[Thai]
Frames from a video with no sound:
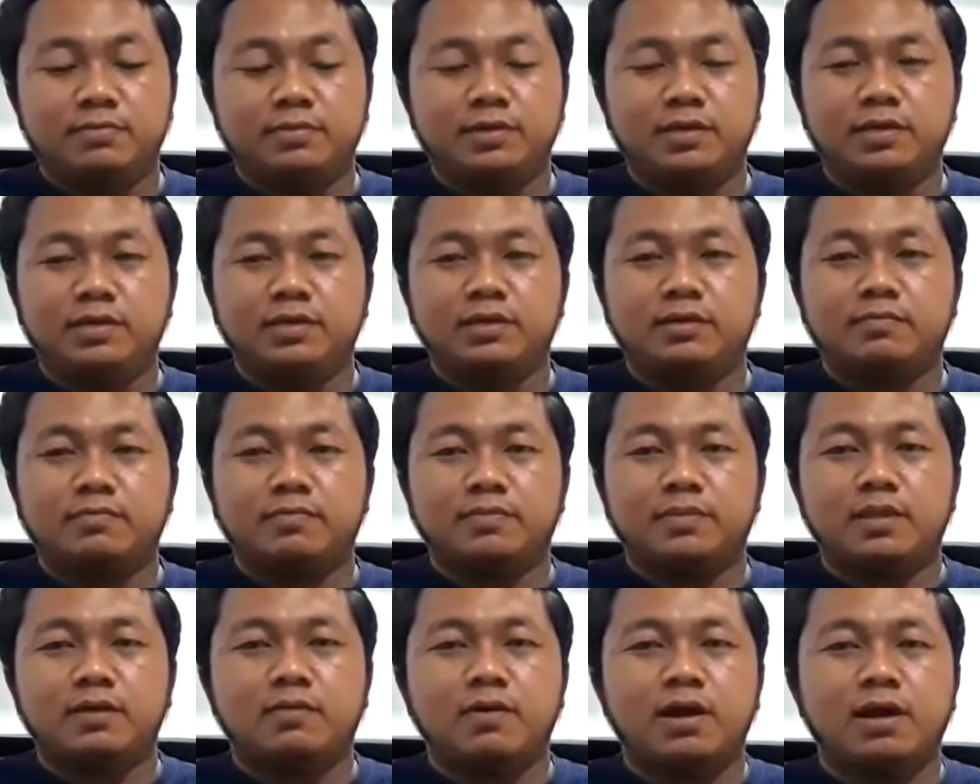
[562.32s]
มีครับ
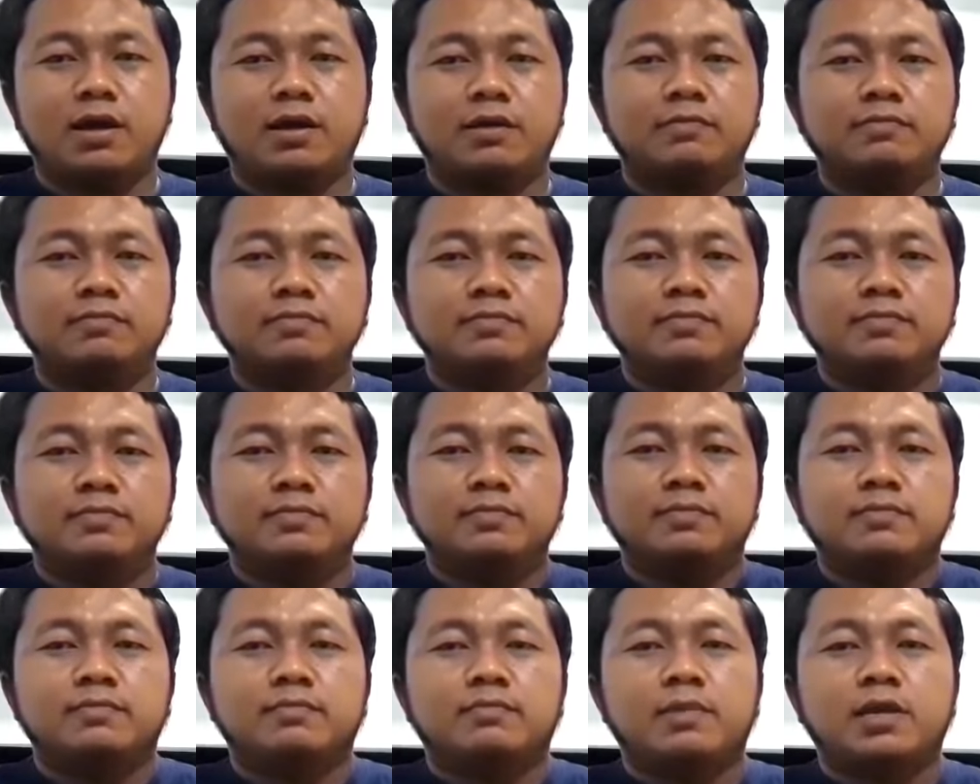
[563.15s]
แต่ว่า
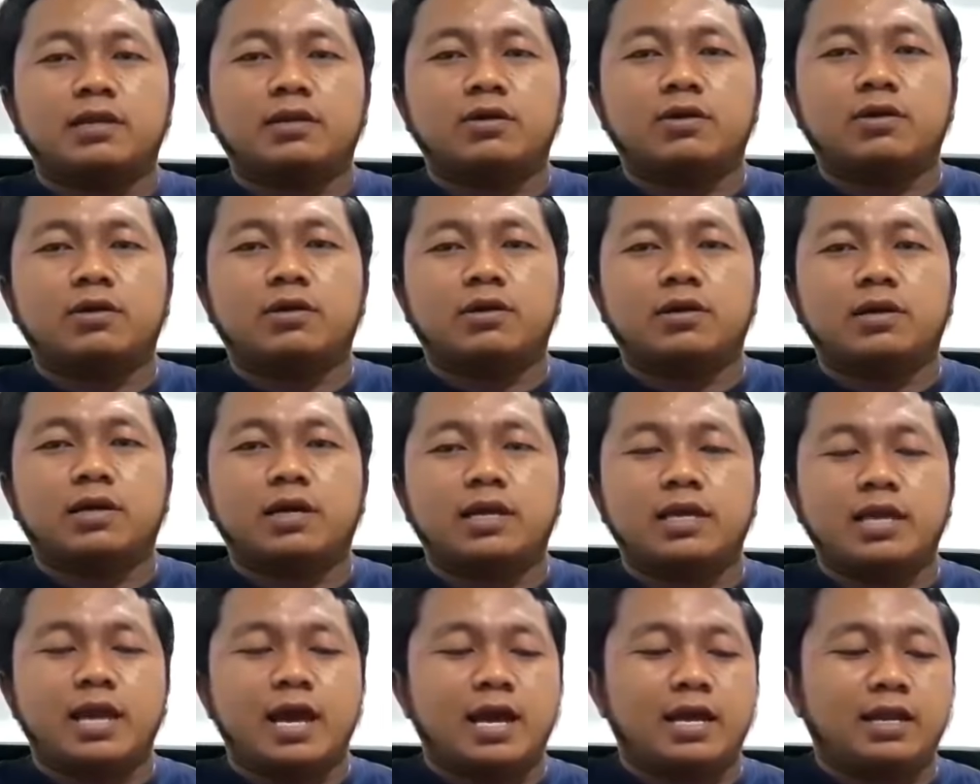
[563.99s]
มันก็ข
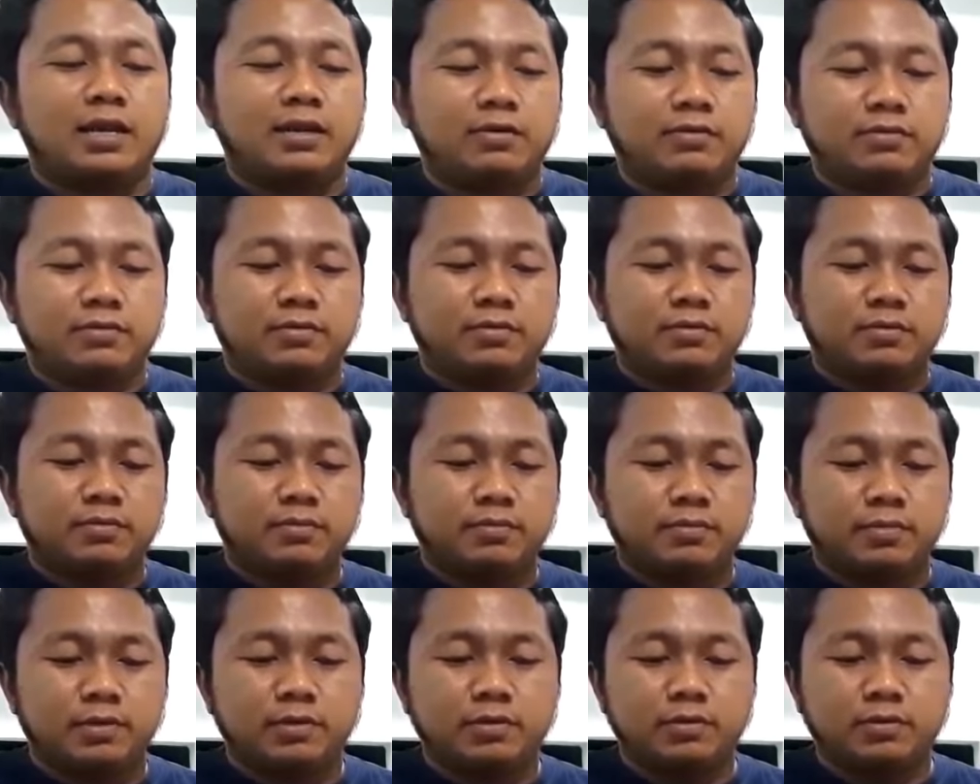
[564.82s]
ยายเร็ว
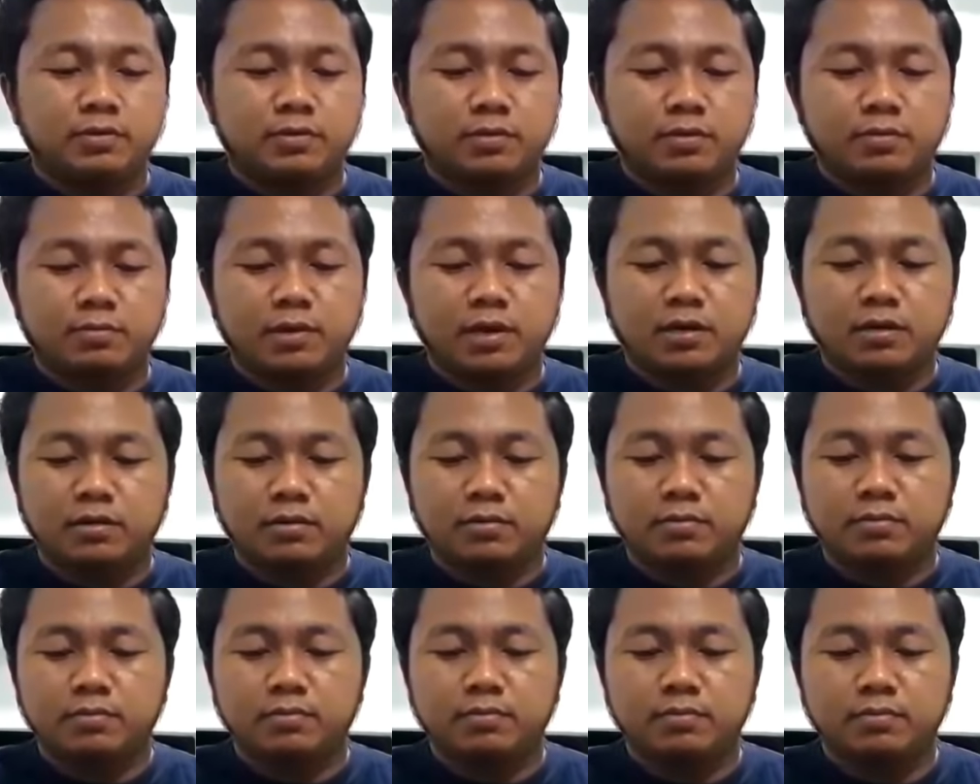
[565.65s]
ประโยชน์ของมันก็
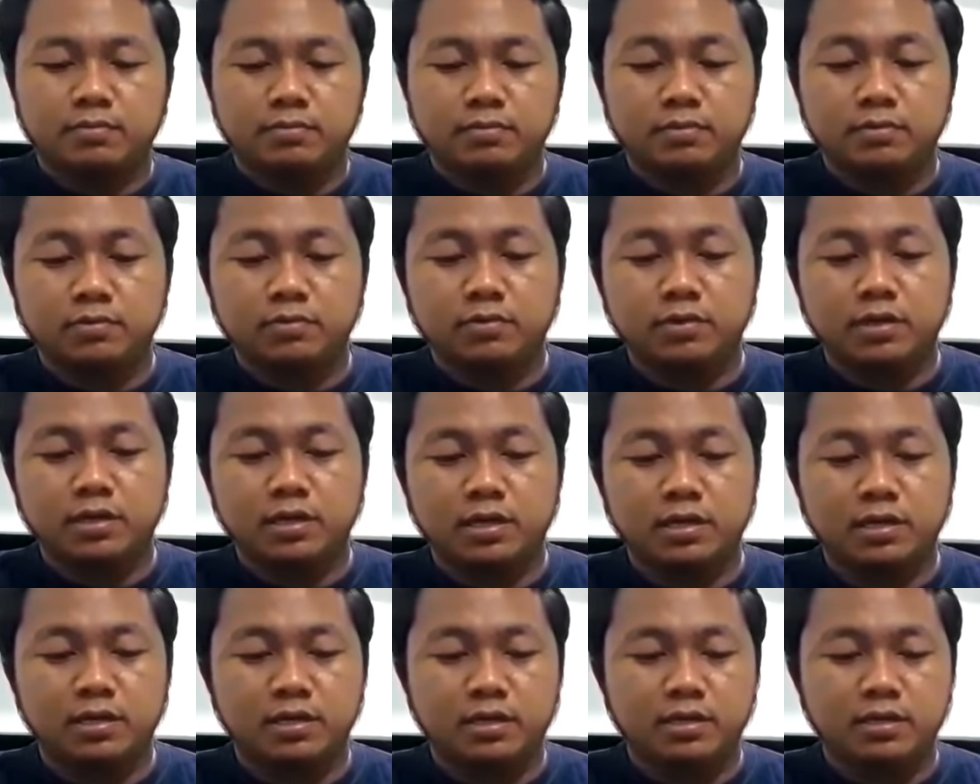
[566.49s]
ช่วย
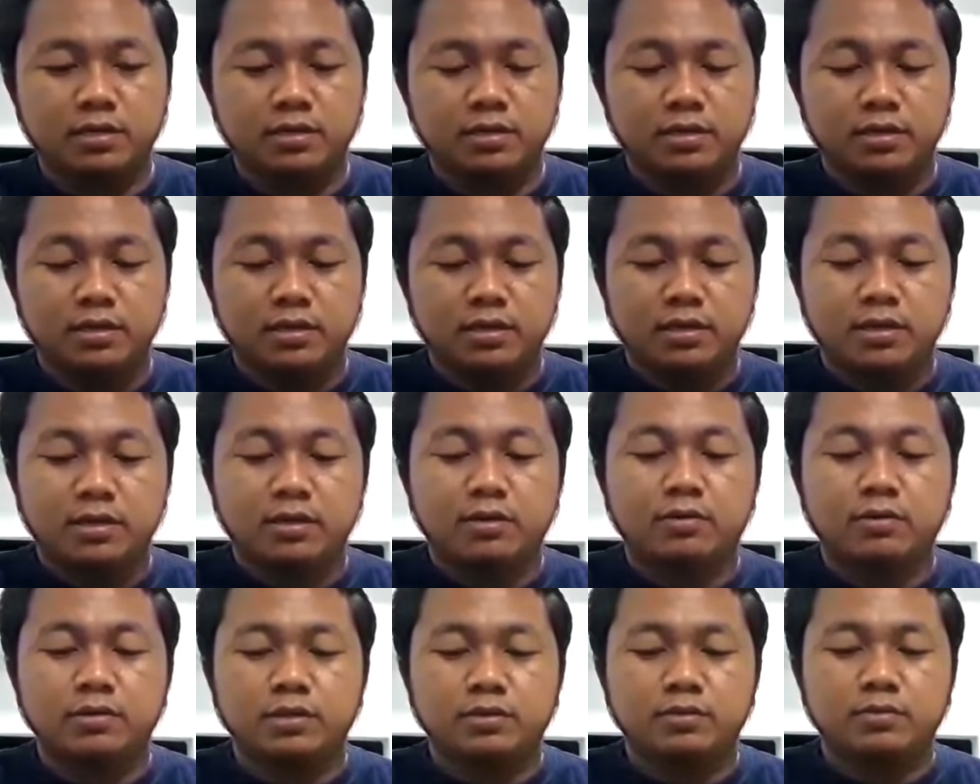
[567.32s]
ให้เรา
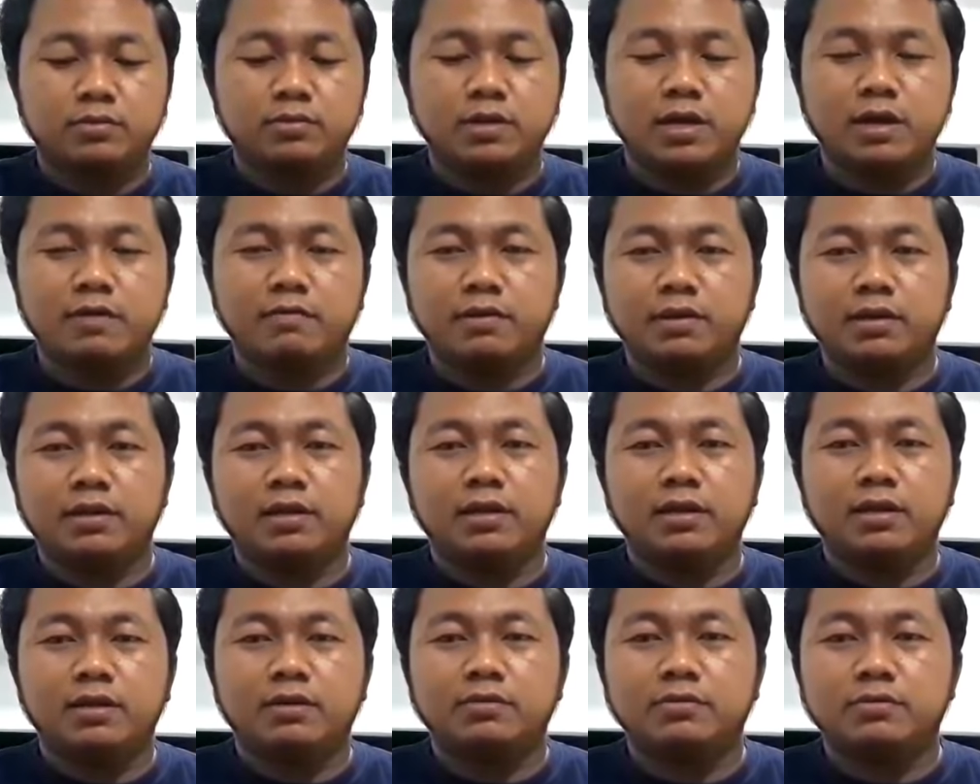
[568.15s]
ก็จะดูได้ว่าดิ
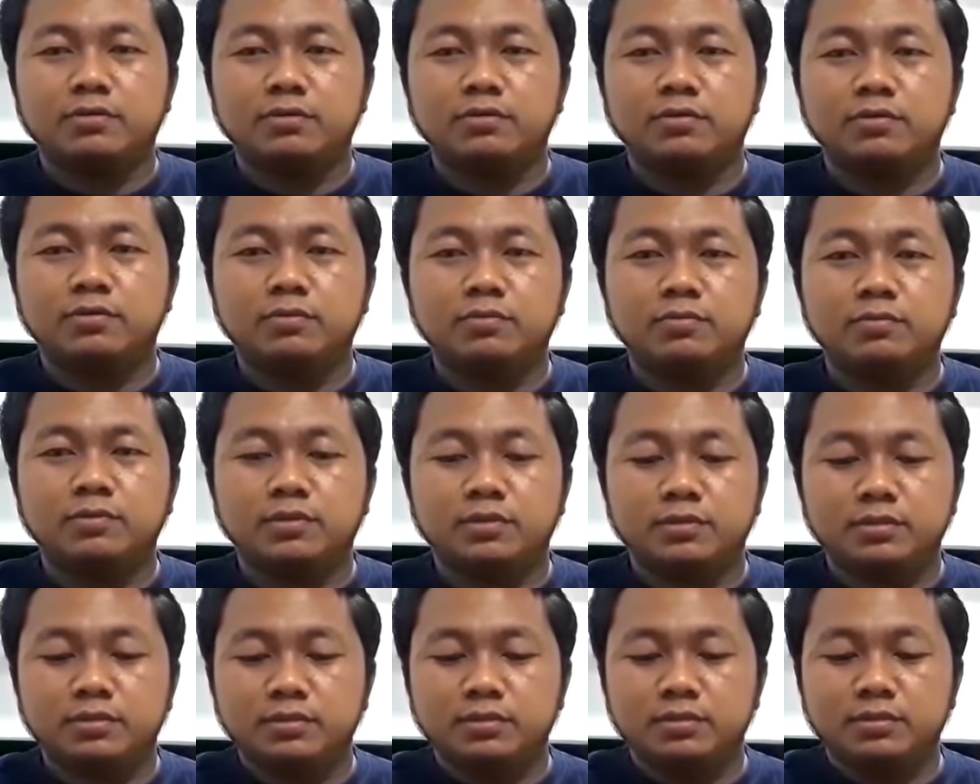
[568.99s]
นเราชุ่ม
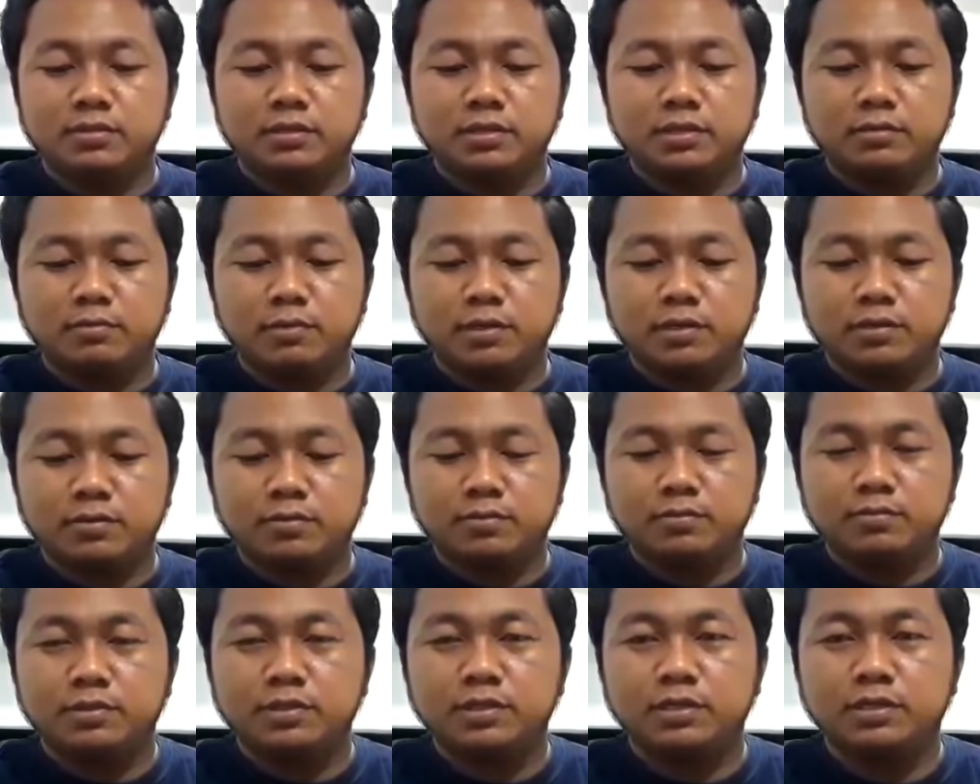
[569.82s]
ชื้นไม่
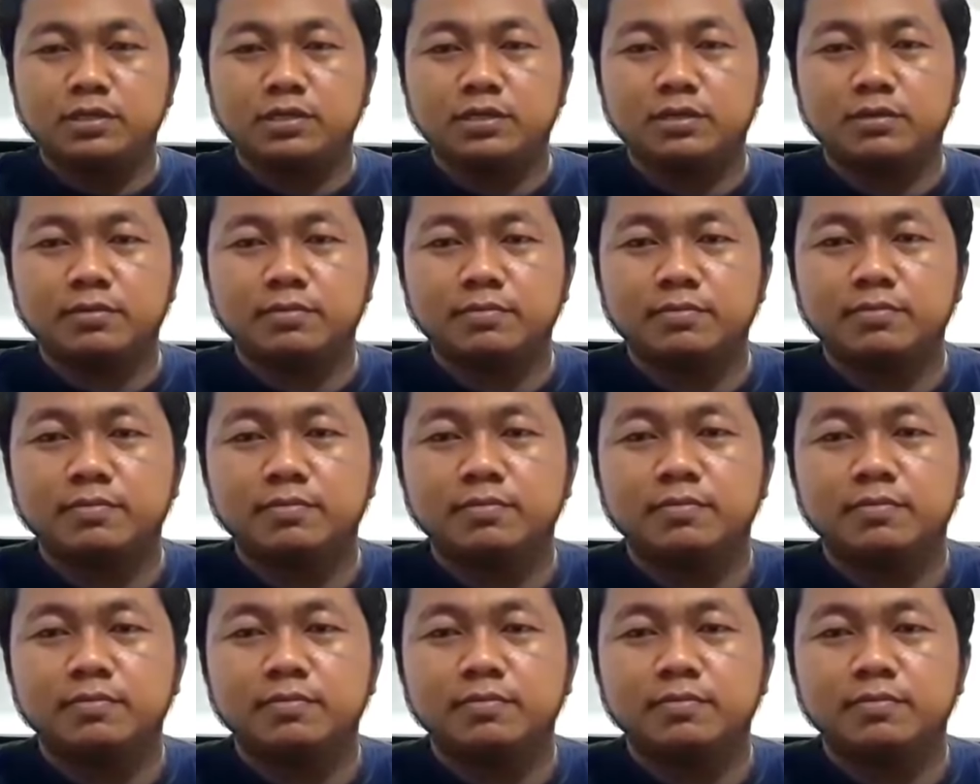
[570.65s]
ชุ่มชื้นนะครับ